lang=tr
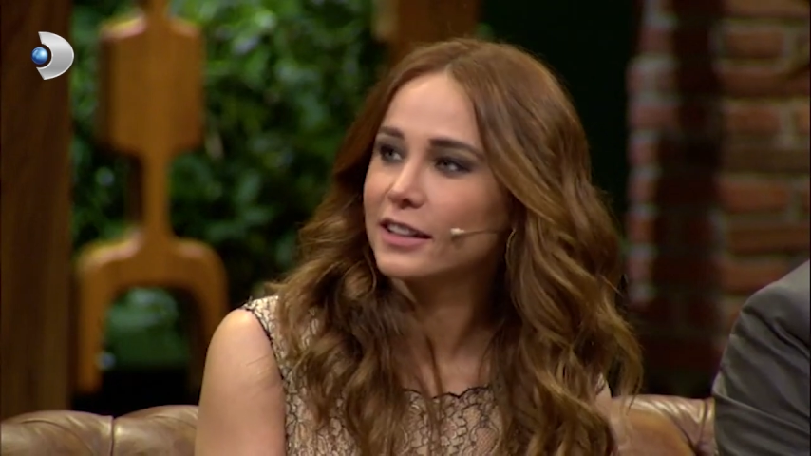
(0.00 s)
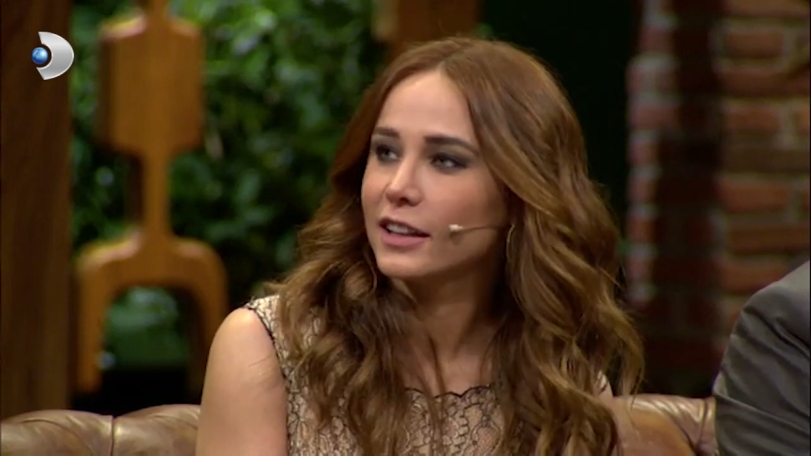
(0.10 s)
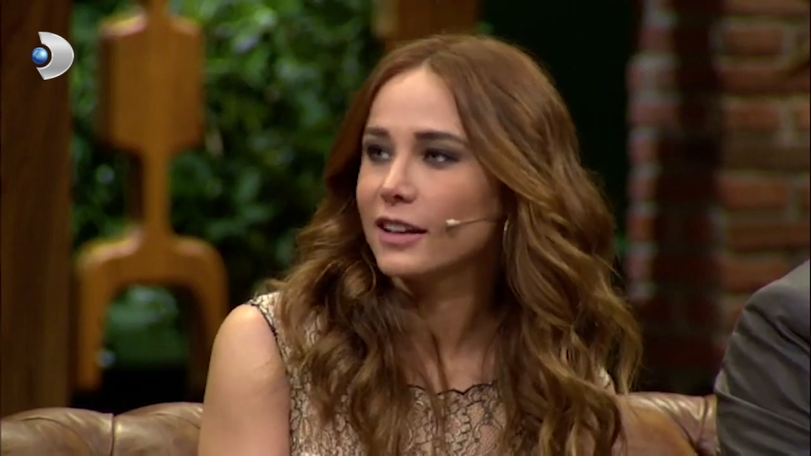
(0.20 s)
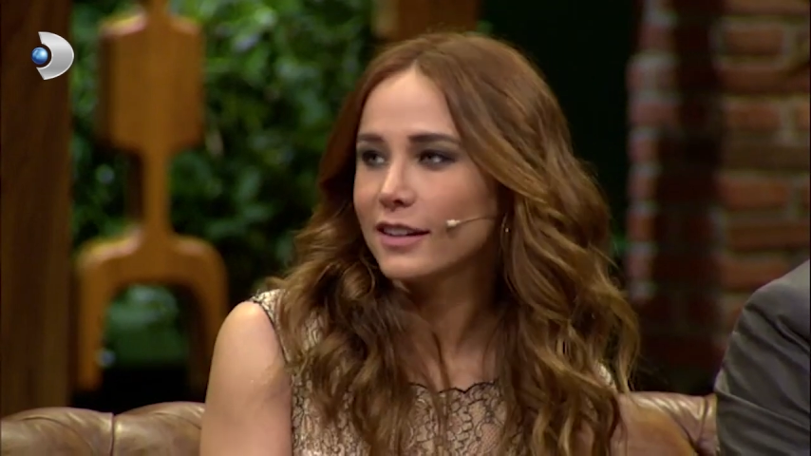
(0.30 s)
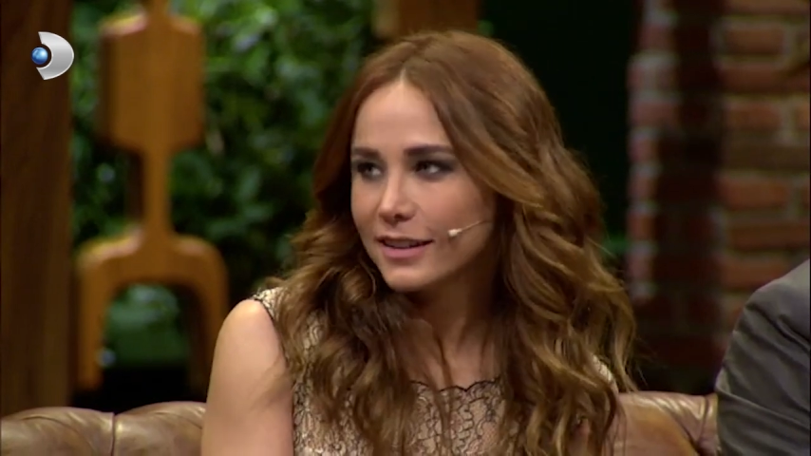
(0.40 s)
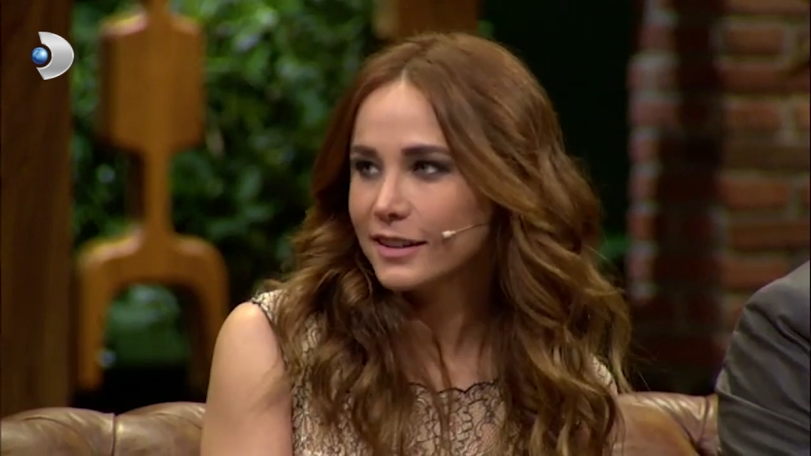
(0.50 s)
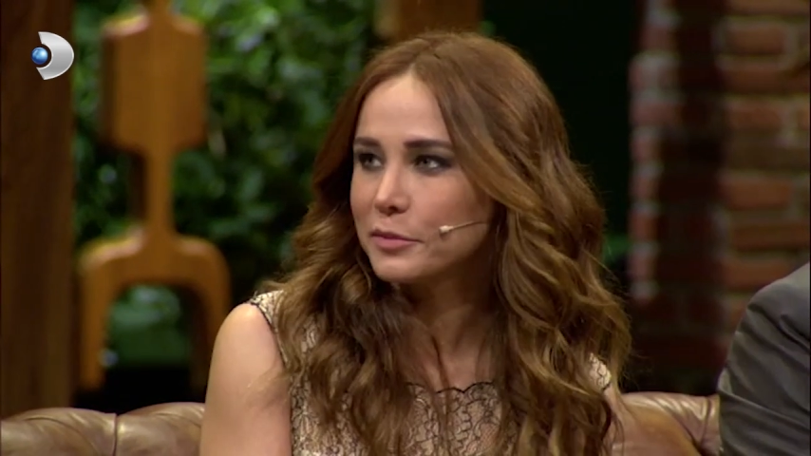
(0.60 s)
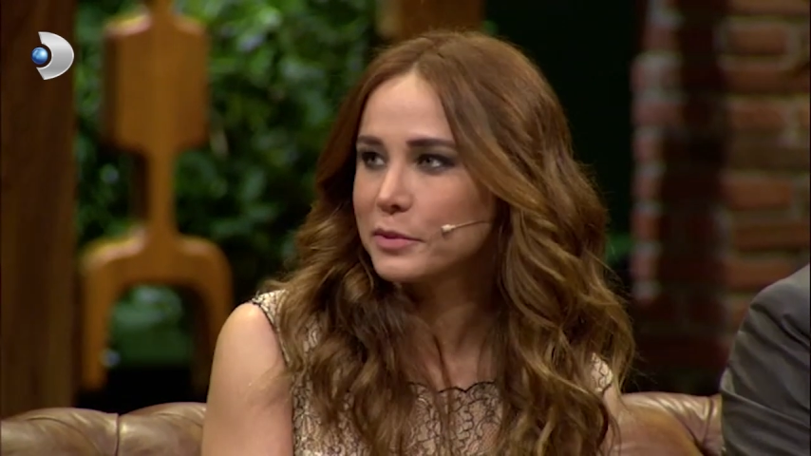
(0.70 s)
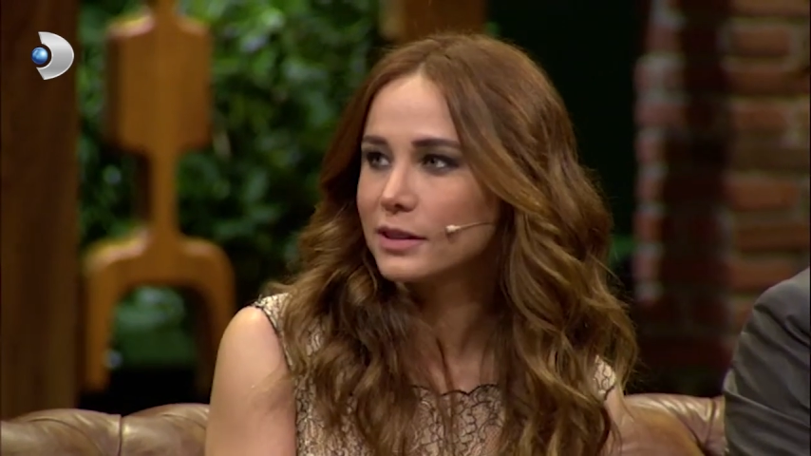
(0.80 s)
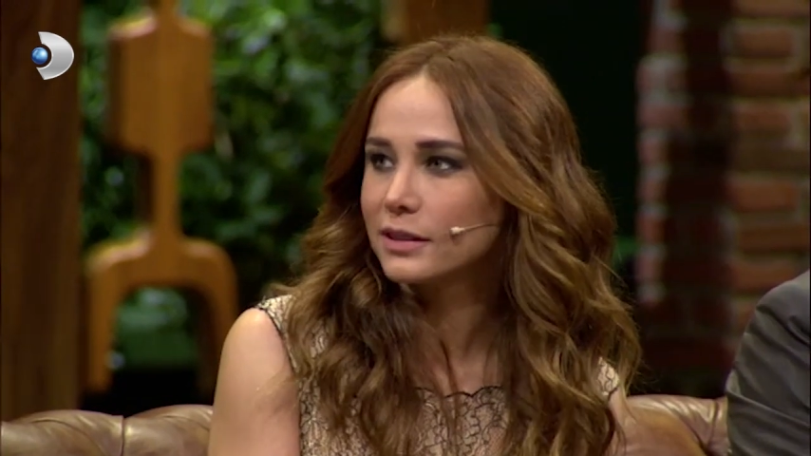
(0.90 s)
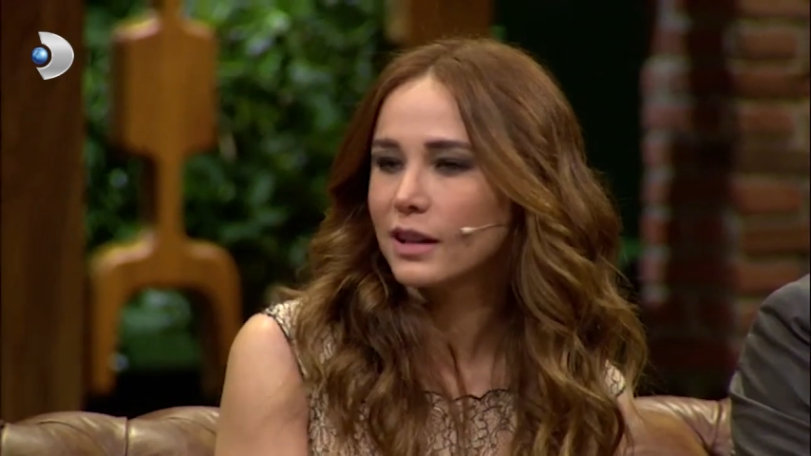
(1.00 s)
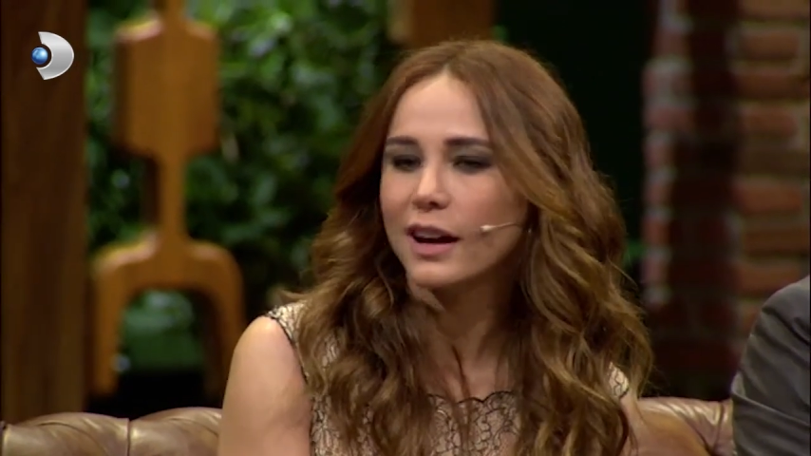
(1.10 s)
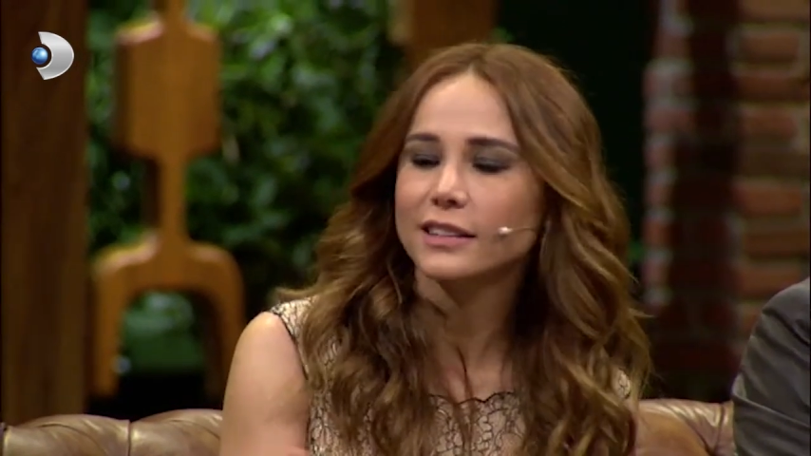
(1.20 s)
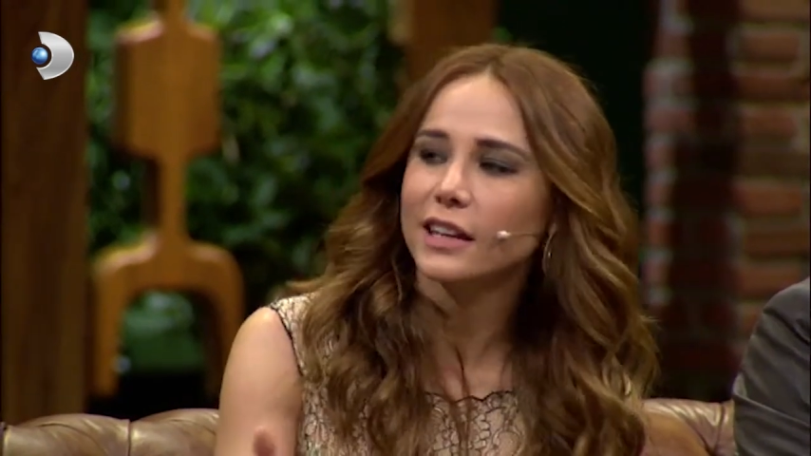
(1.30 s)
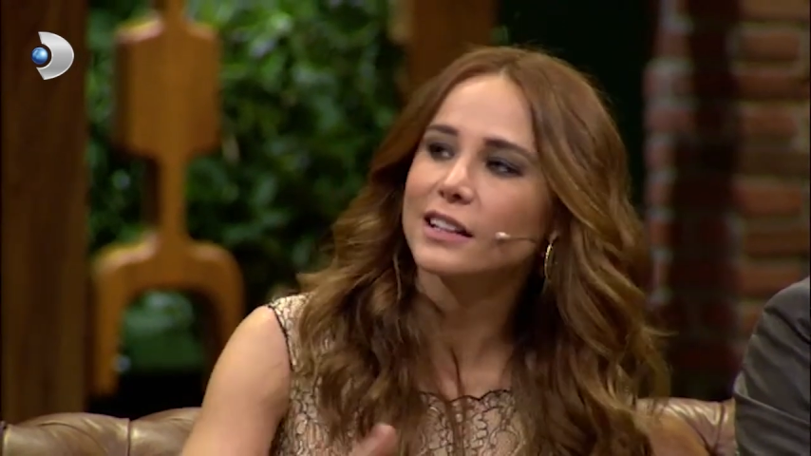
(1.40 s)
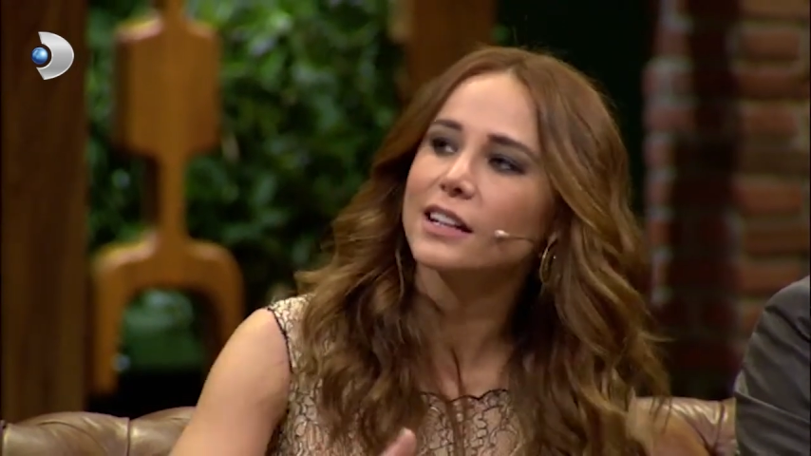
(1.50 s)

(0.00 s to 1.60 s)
E, aramalı. Erkek